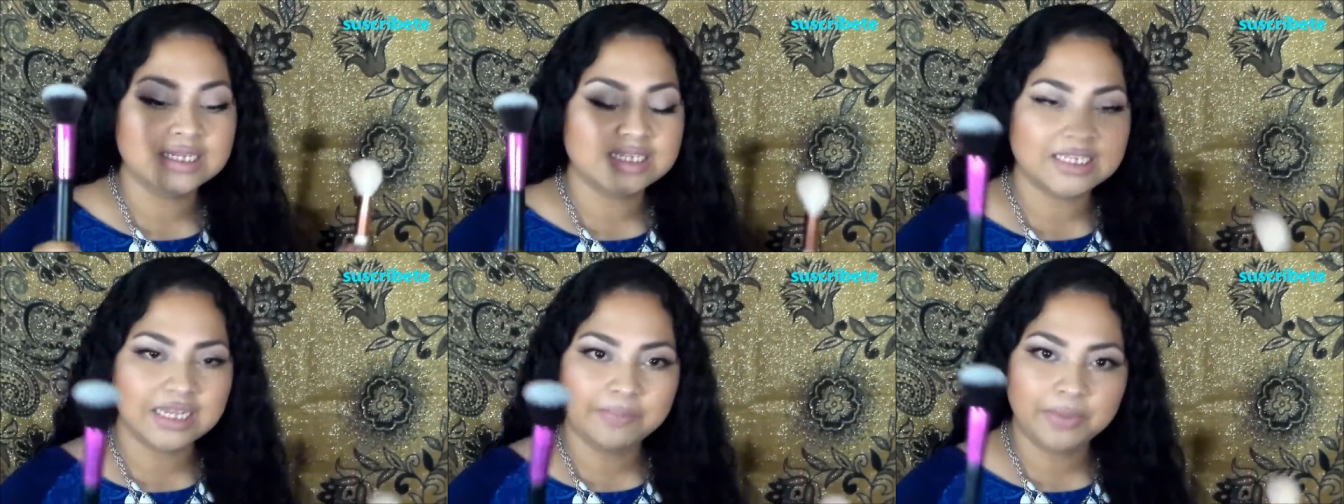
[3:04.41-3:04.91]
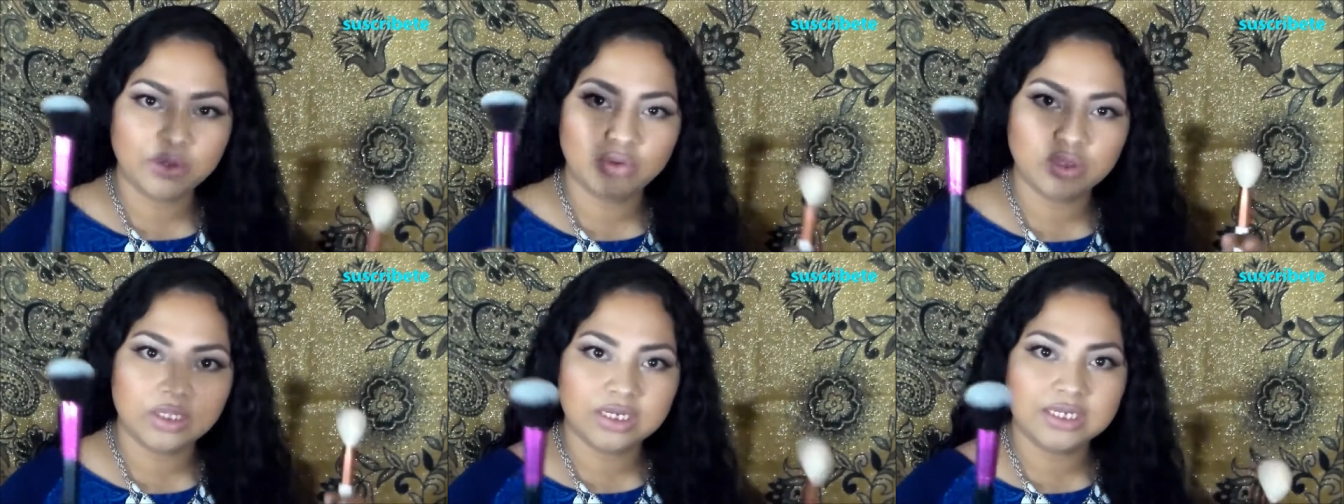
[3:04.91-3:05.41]
Siempre
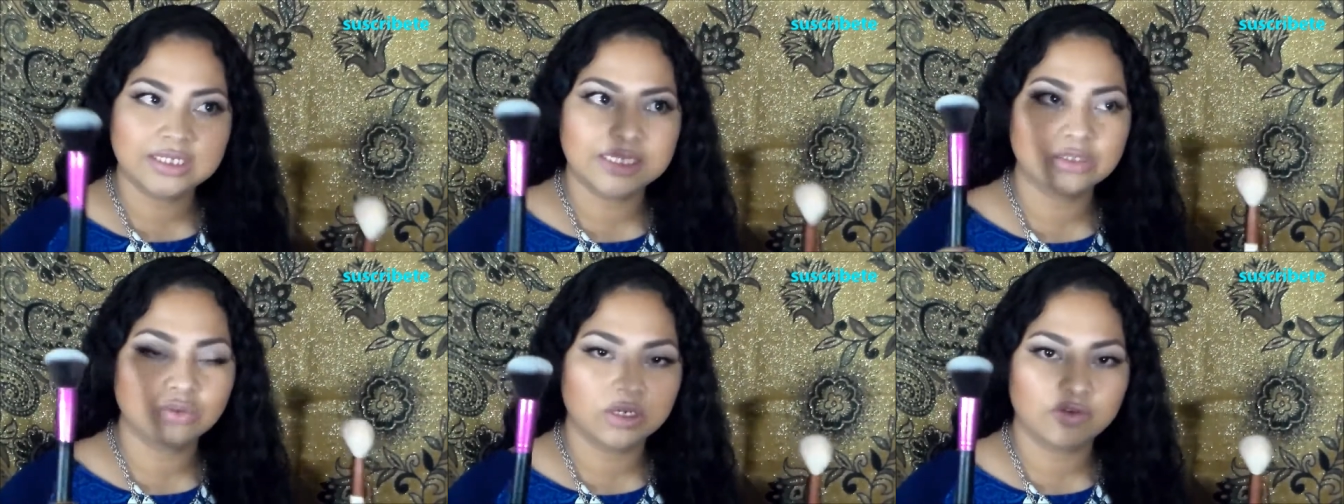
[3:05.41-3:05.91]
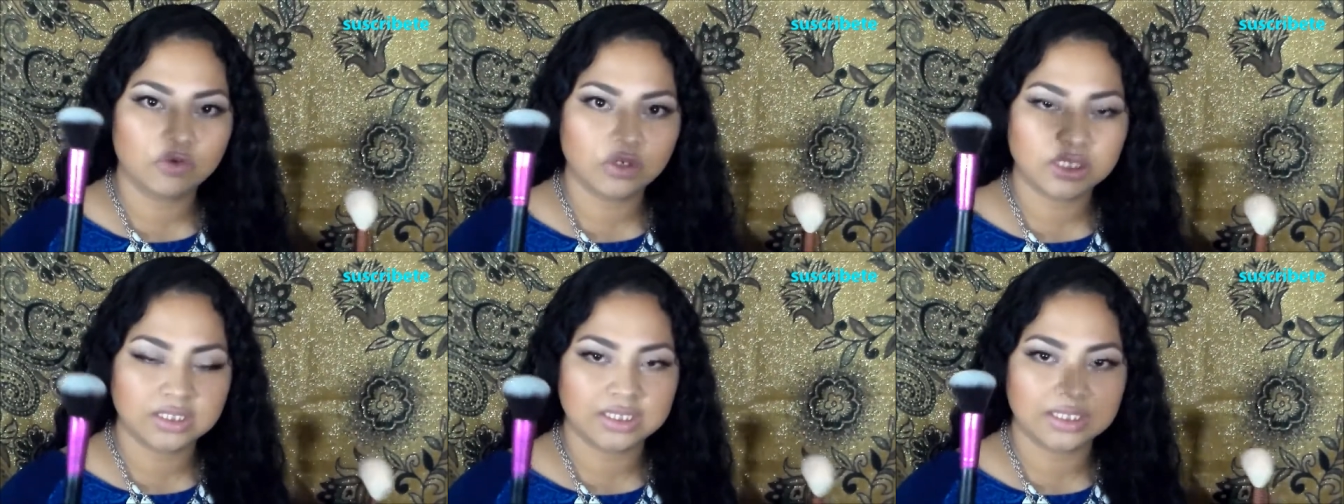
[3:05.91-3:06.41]
que utilices una
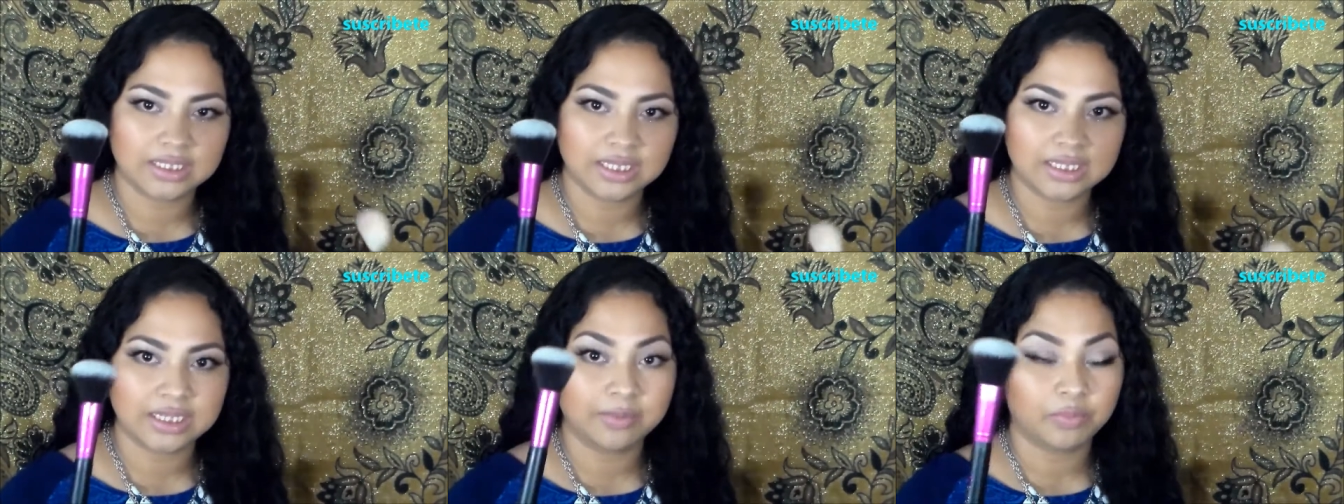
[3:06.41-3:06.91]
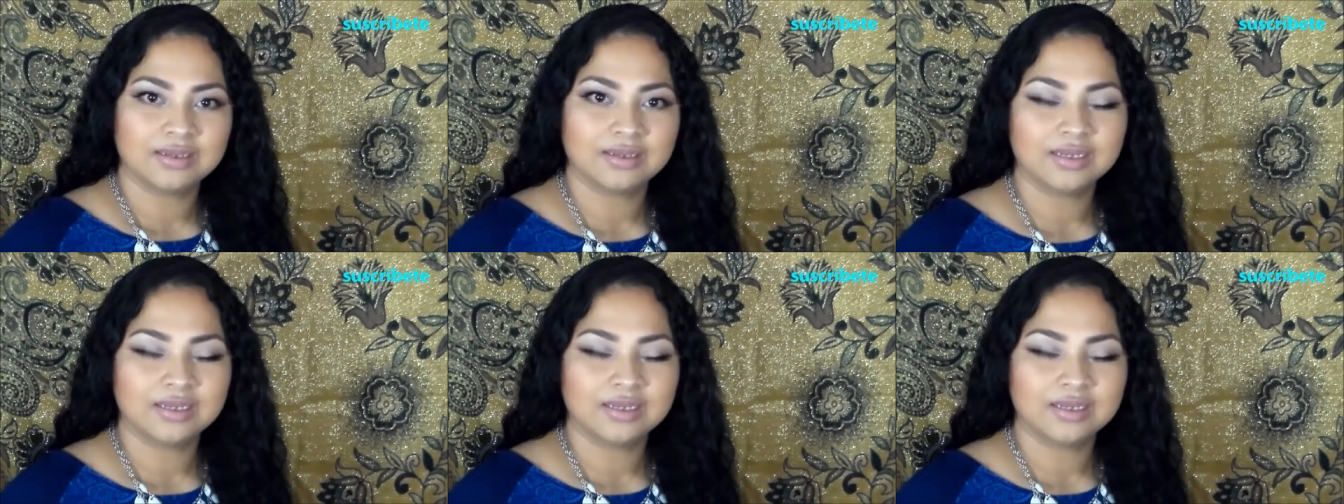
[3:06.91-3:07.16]
brocha sintética,